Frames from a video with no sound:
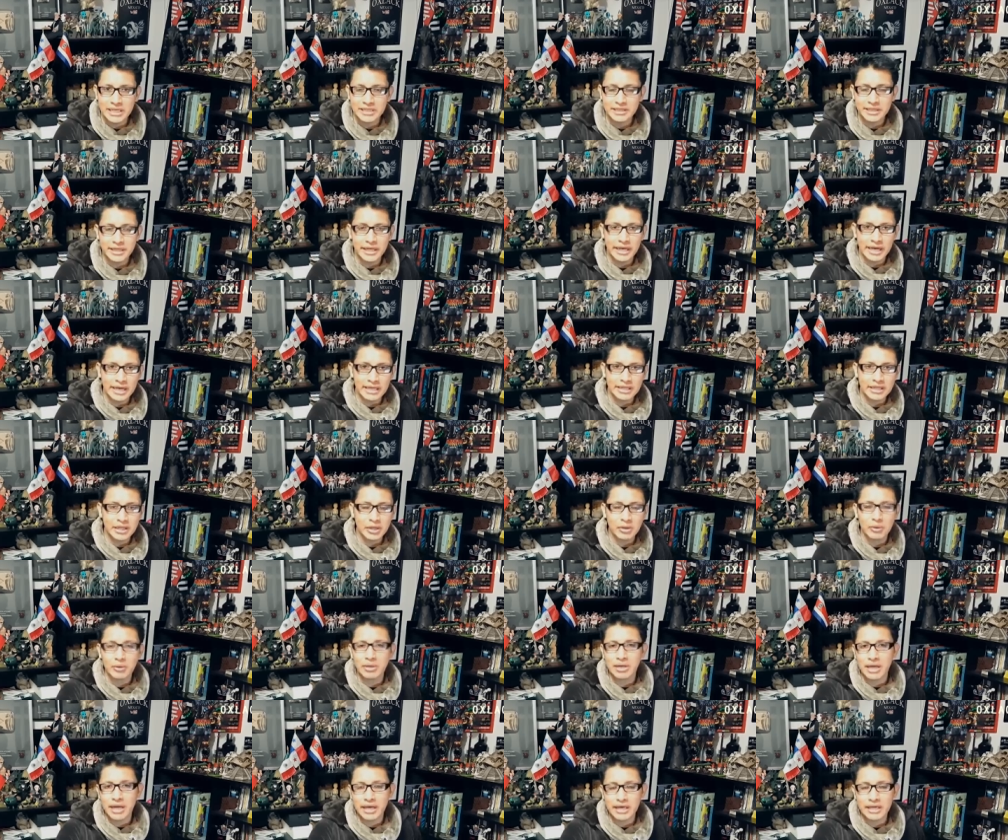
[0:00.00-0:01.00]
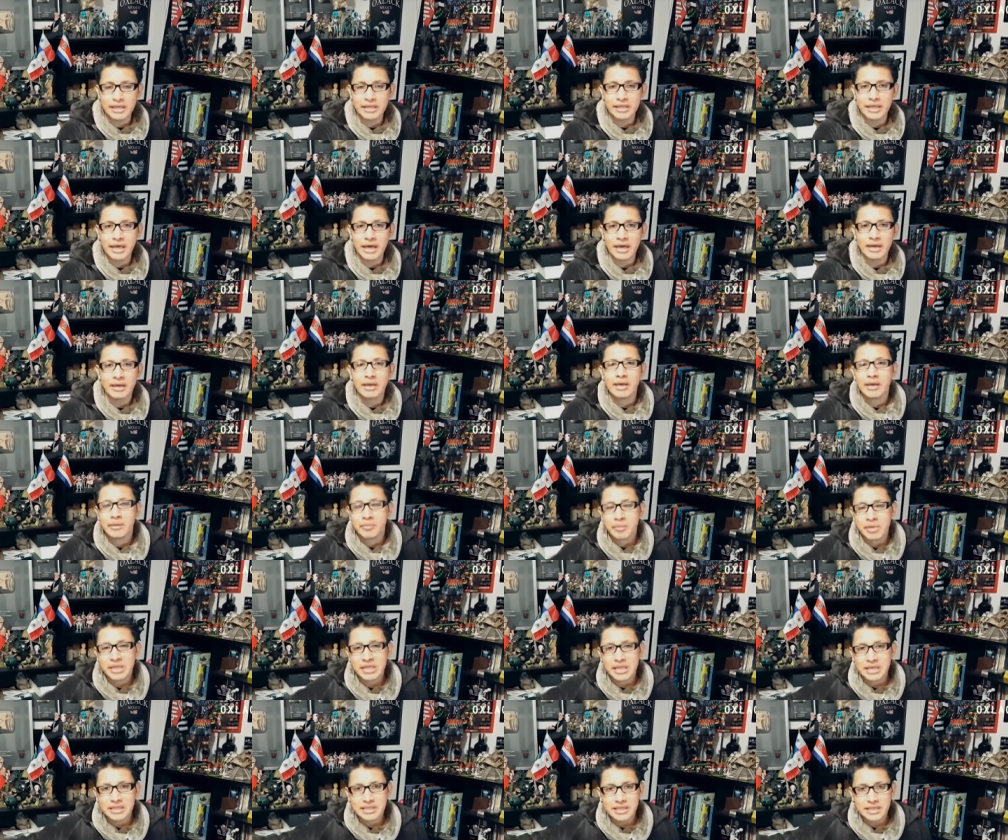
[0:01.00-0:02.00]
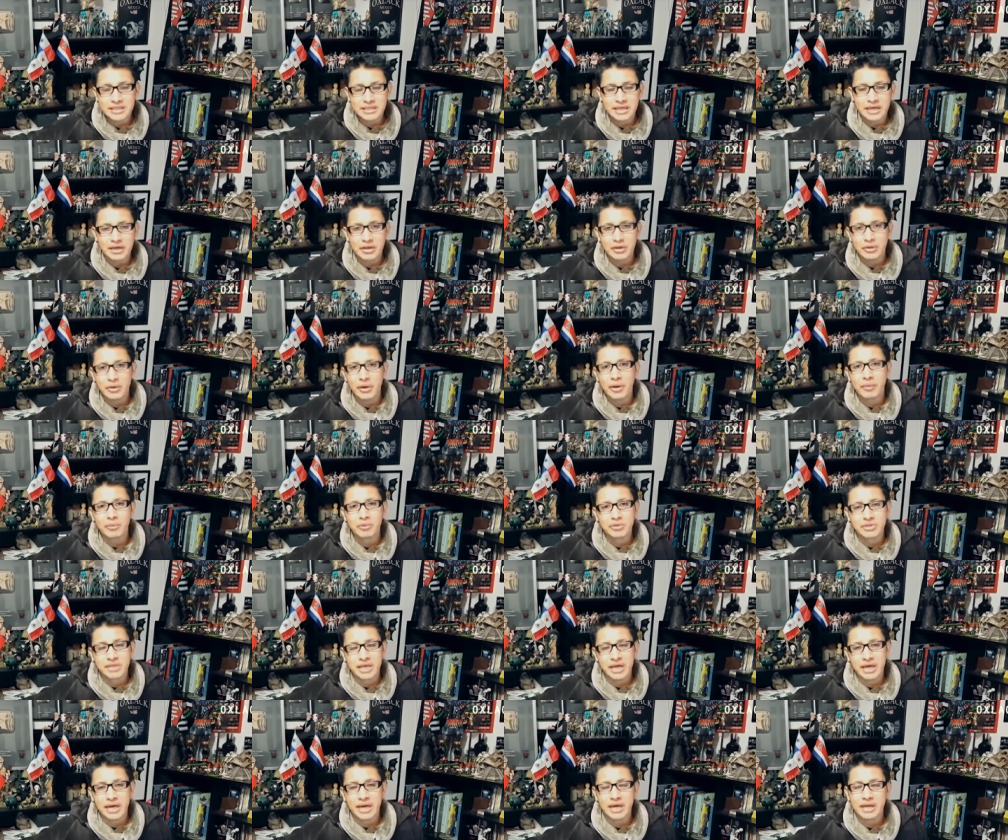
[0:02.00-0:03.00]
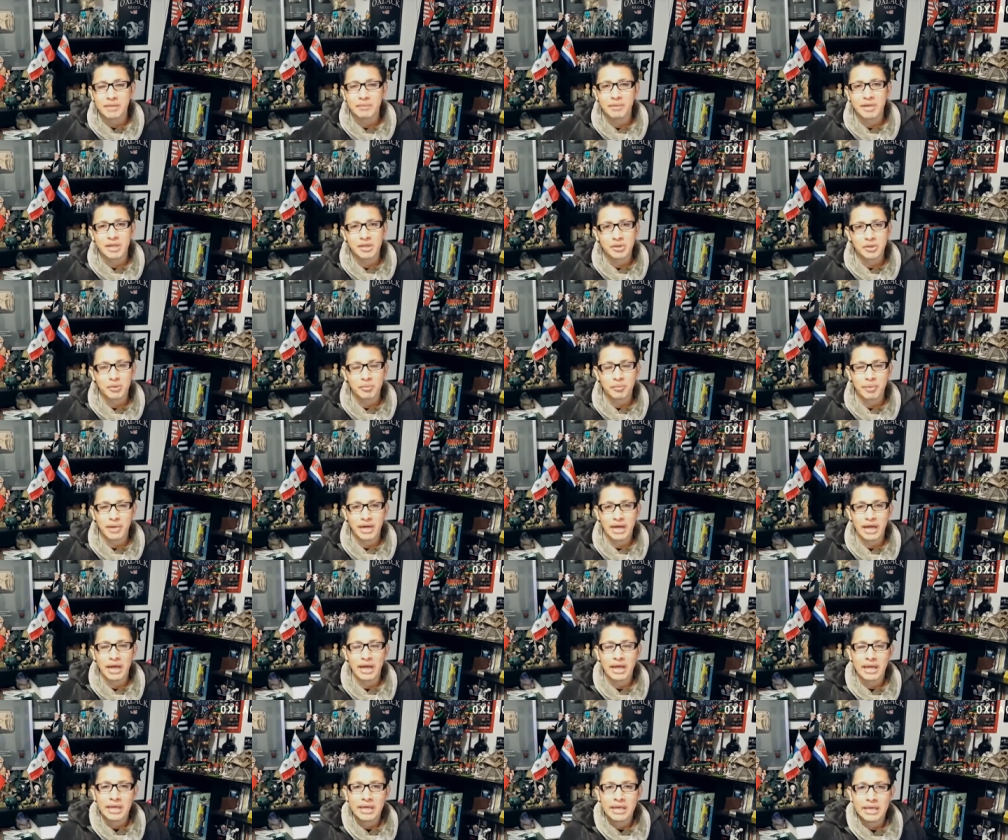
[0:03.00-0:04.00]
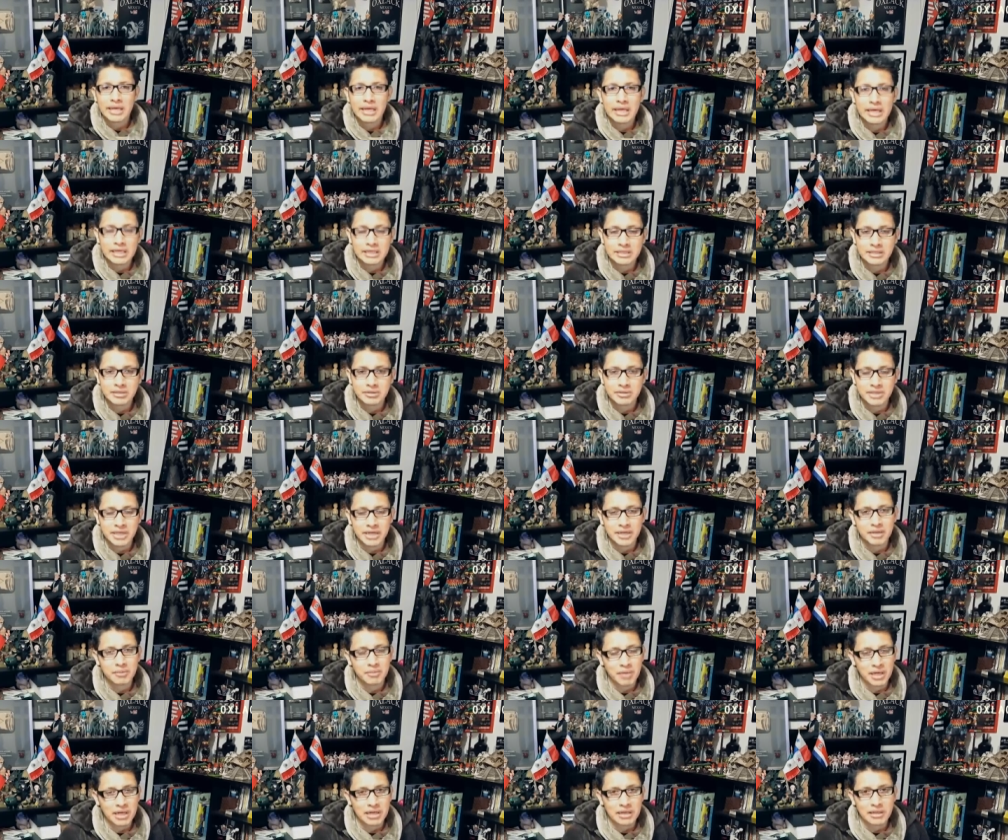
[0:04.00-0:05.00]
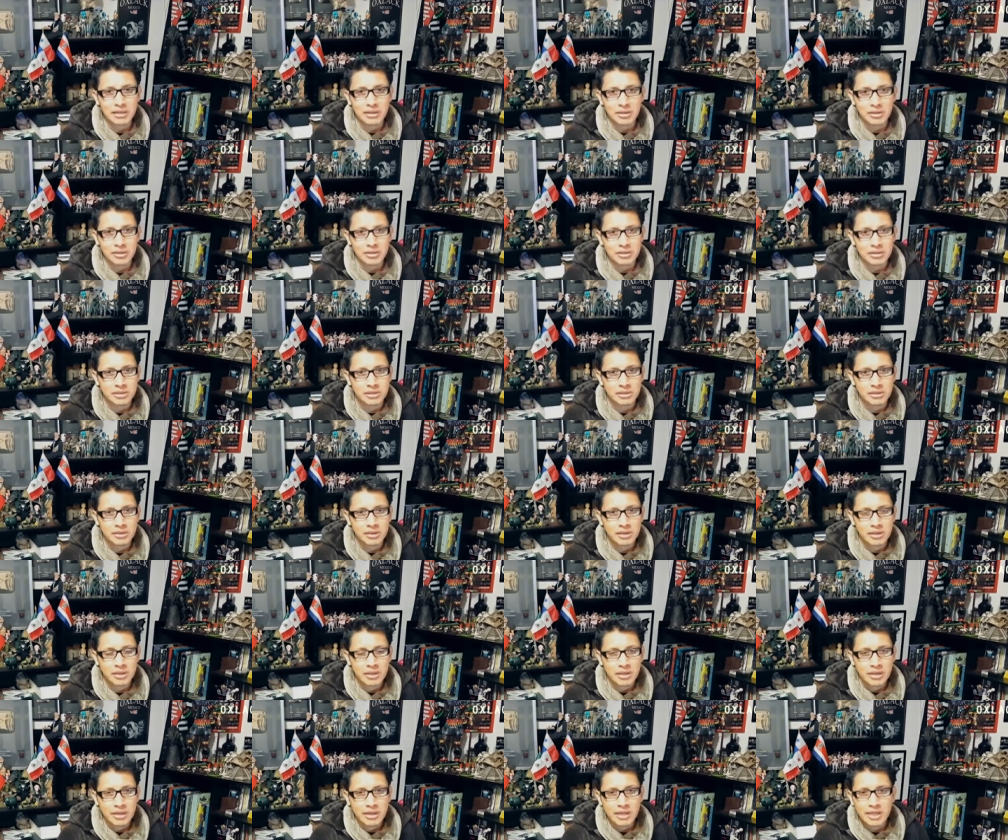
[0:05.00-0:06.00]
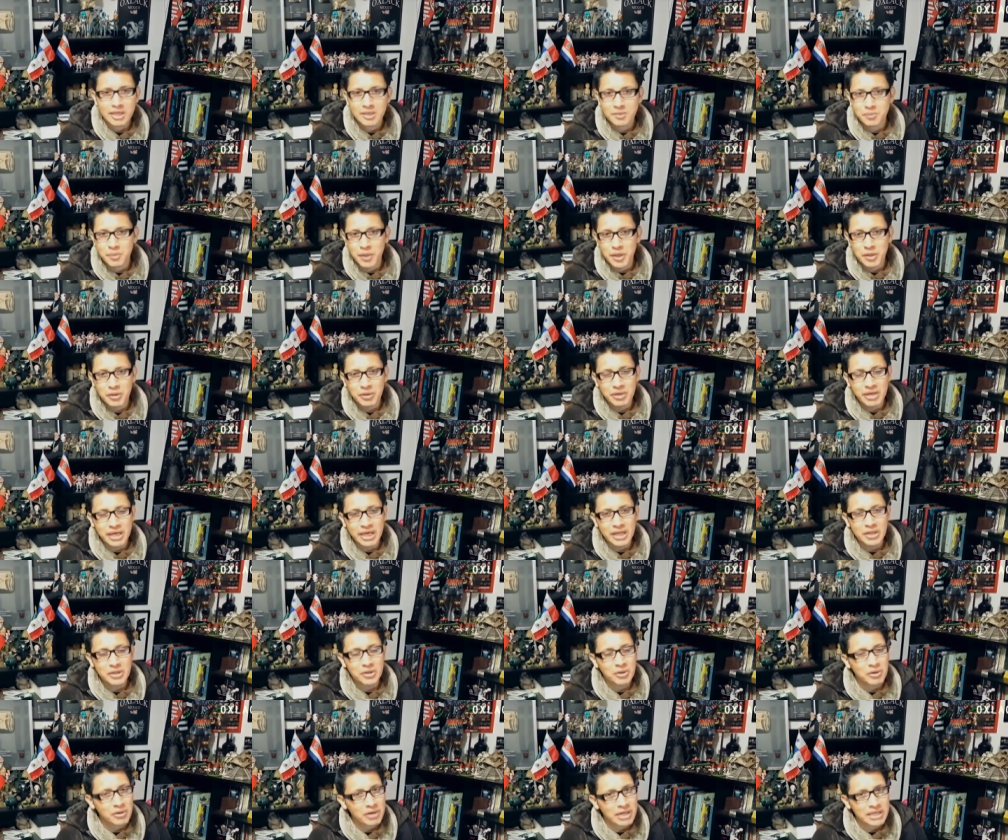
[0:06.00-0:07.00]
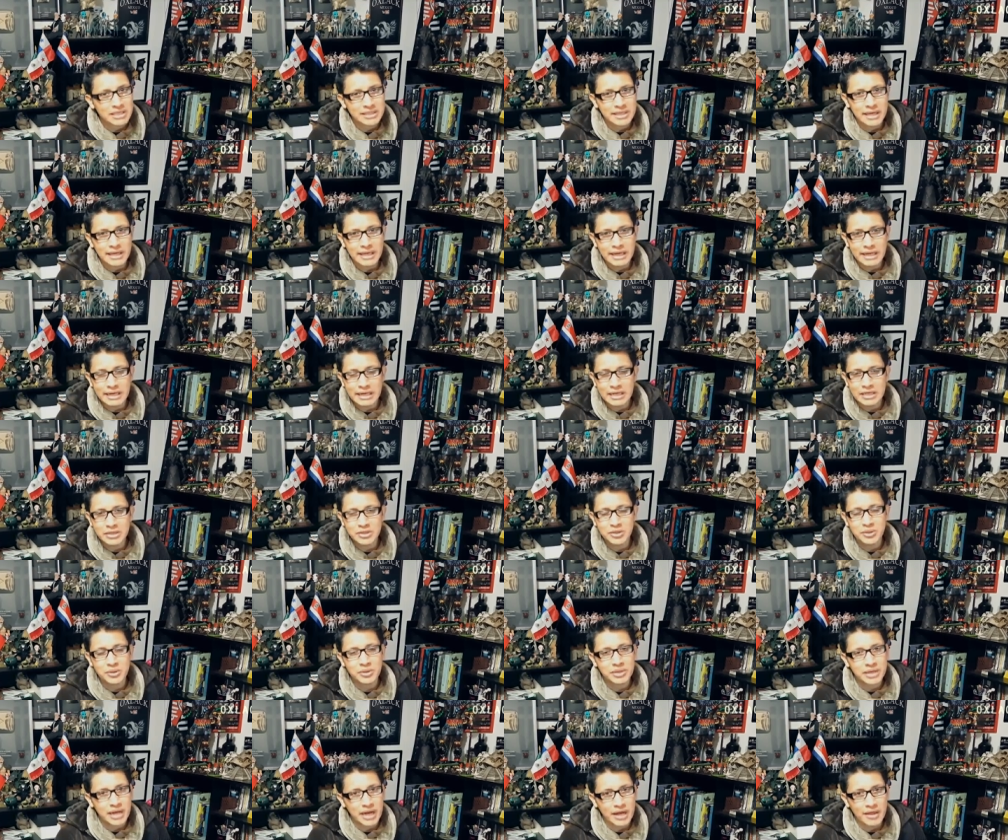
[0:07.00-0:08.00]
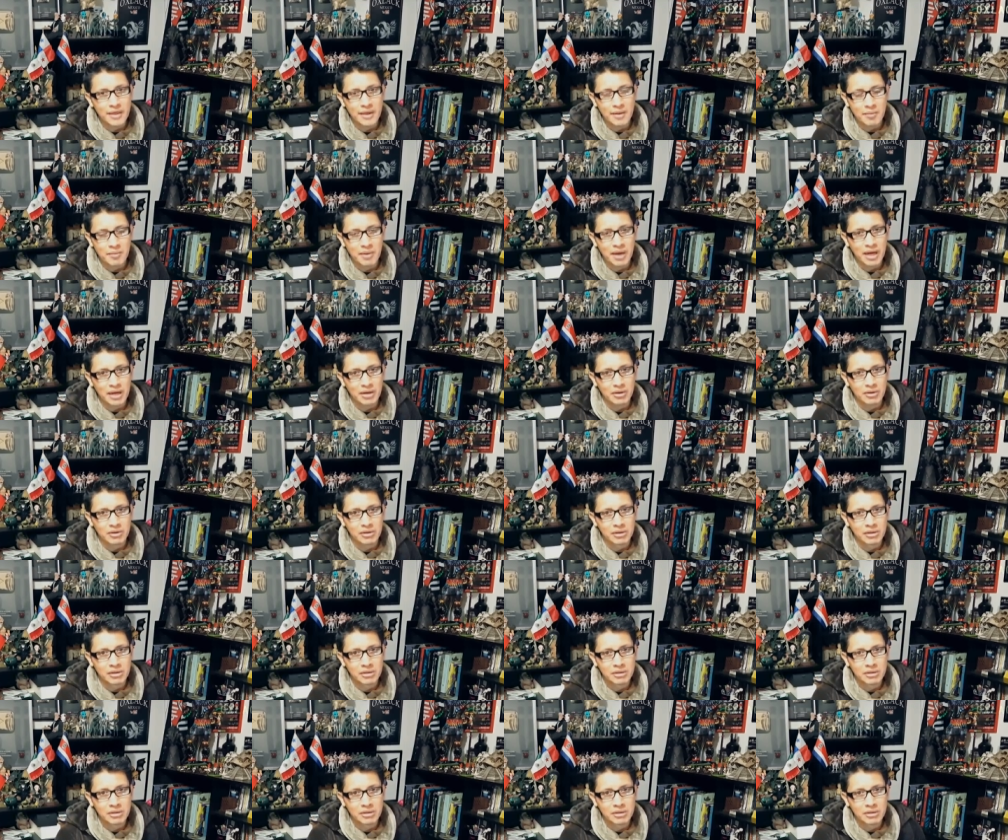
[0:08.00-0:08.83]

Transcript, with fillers: este ático en la India mientras ha salido a buscar alimento para estos animalitos. Espero que no les hayan hecho nada malo.